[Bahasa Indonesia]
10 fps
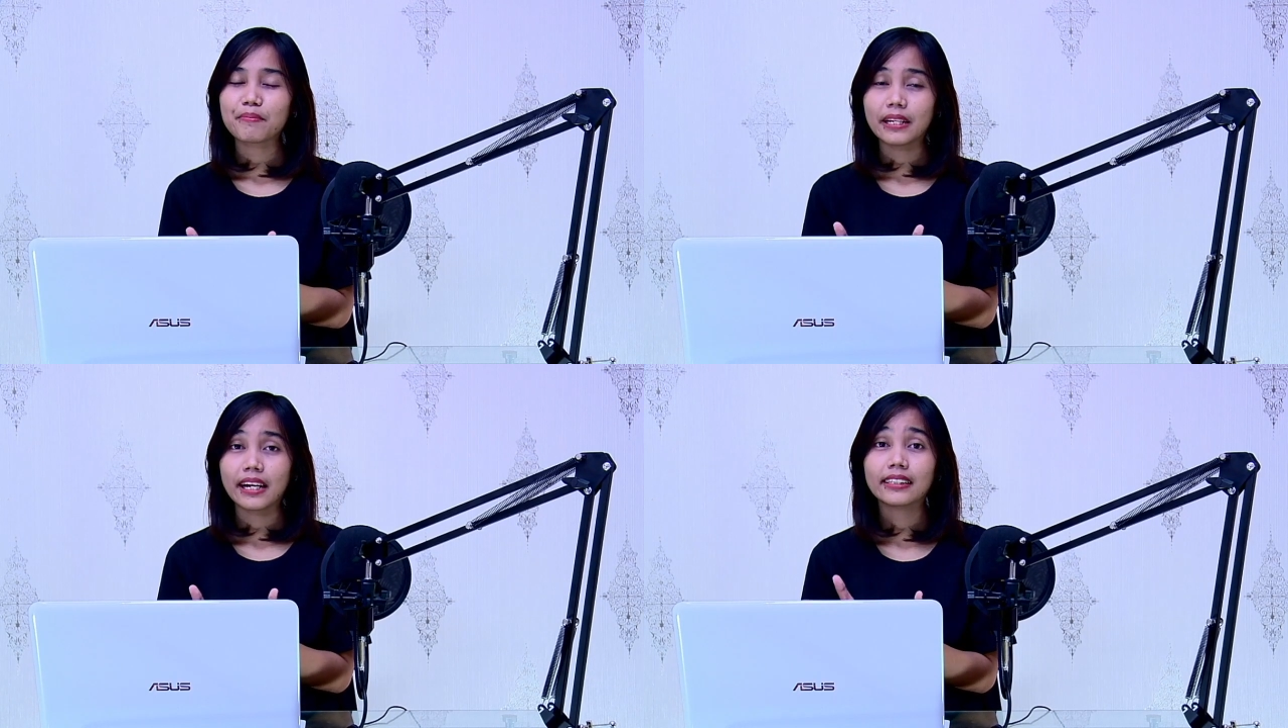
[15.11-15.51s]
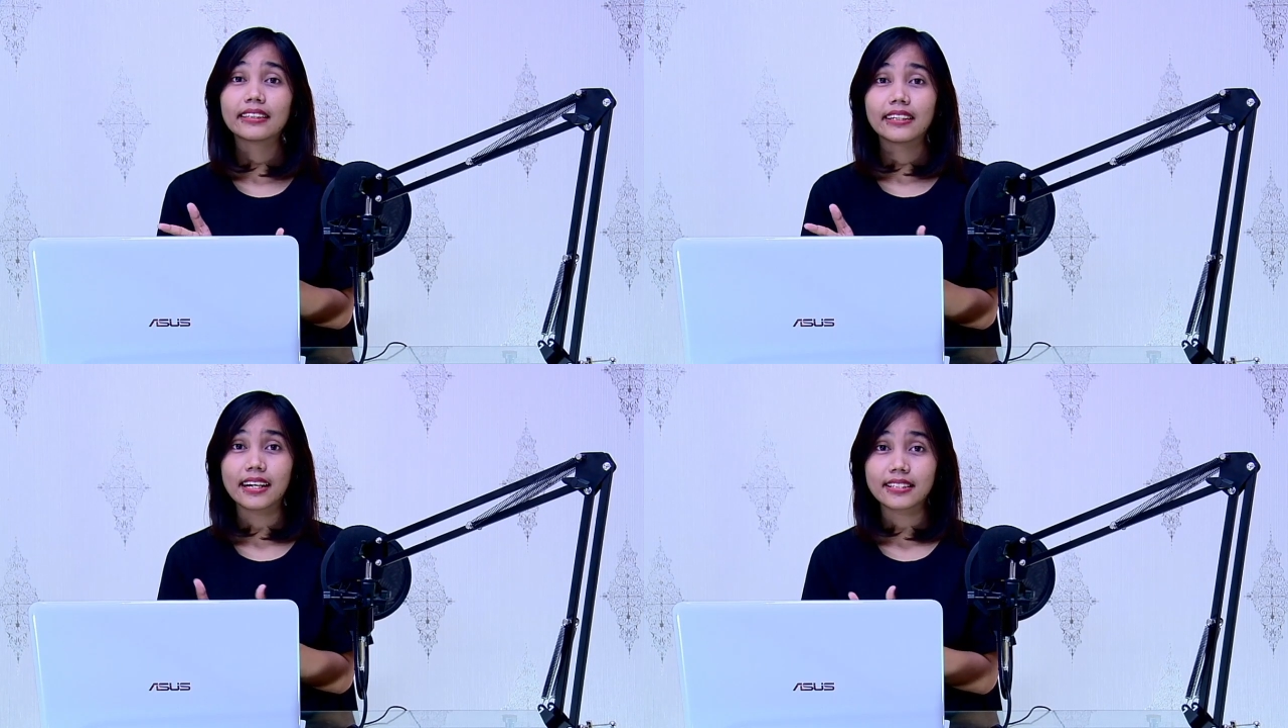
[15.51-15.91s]
pilihan
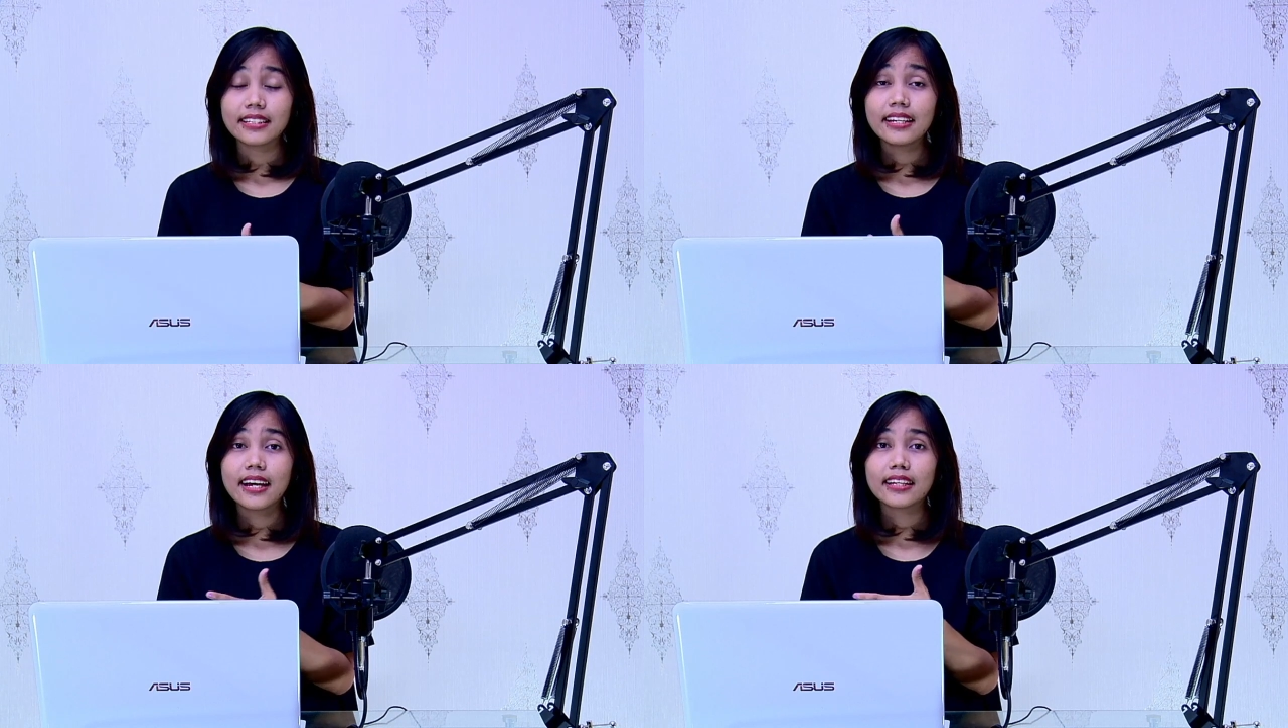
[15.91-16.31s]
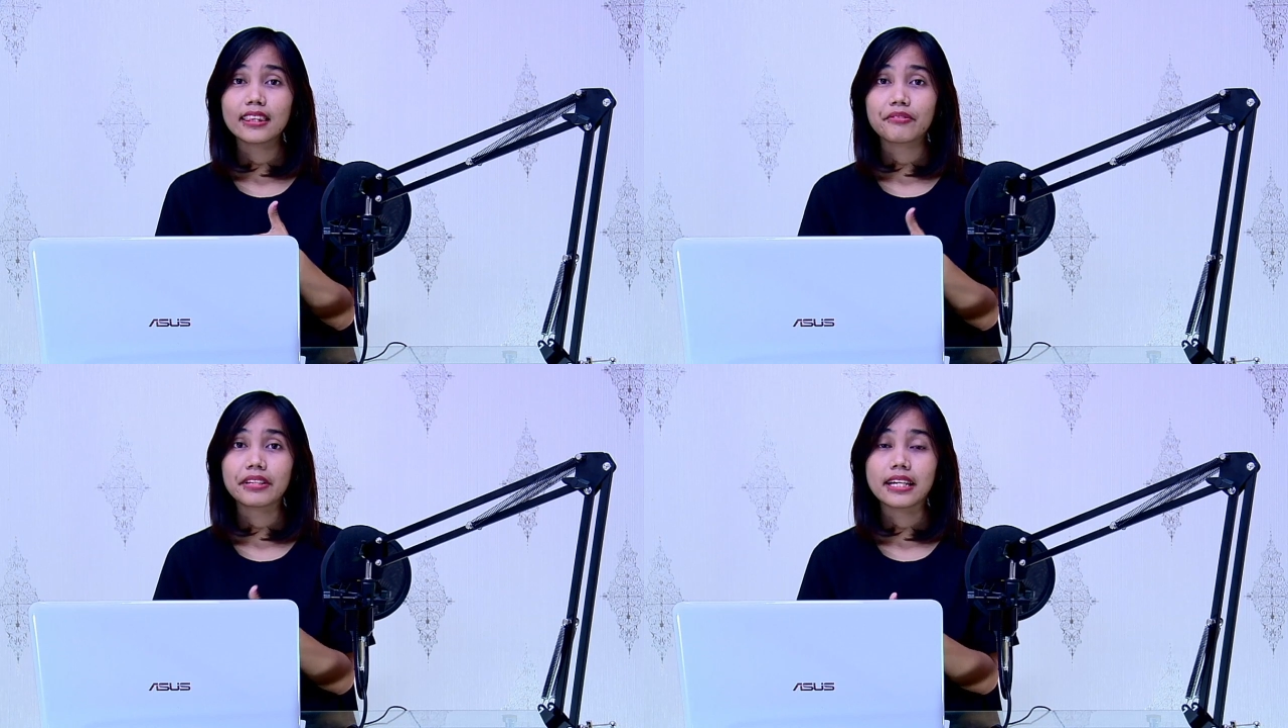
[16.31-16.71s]
redaksi dari
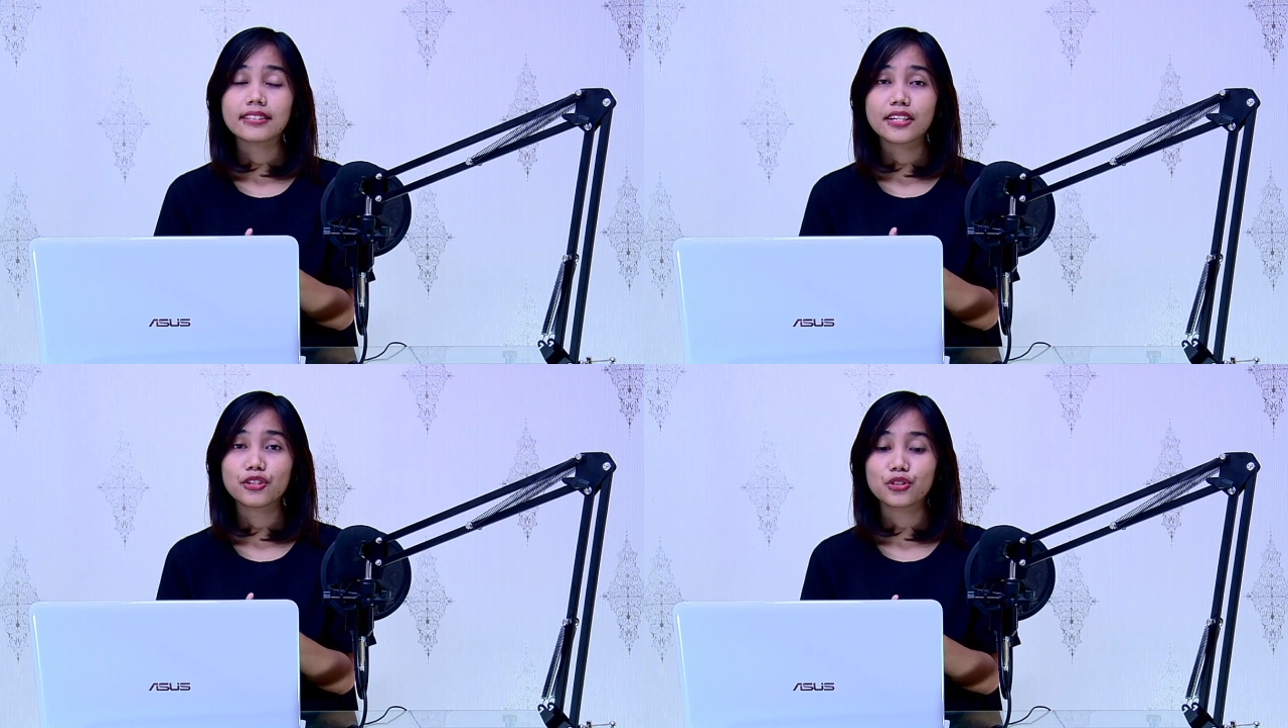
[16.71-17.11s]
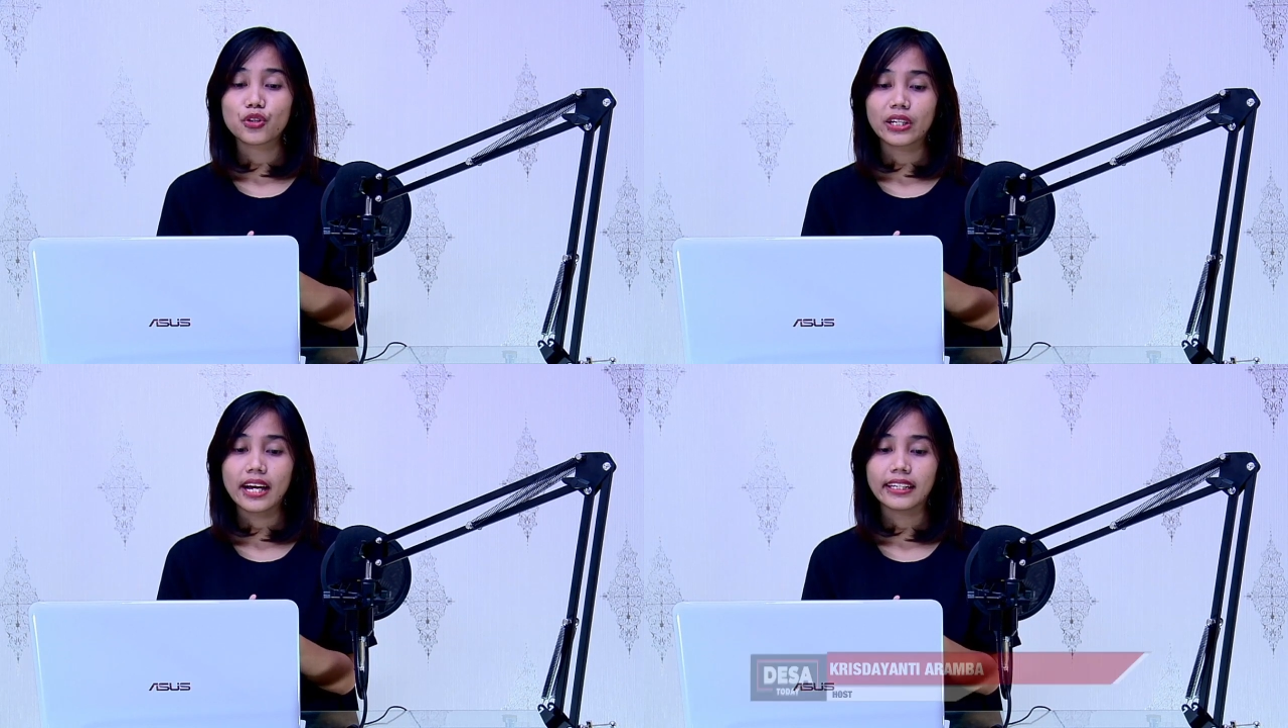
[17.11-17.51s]
TV Desa News
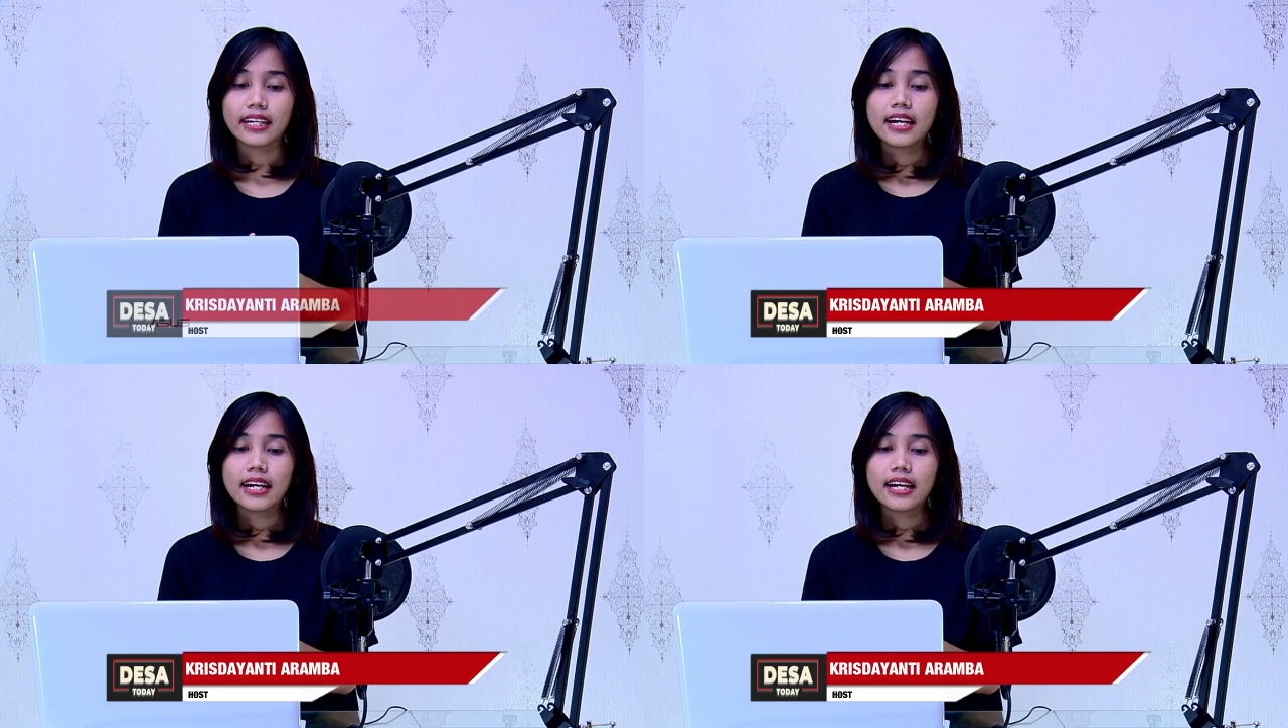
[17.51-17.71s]
Online.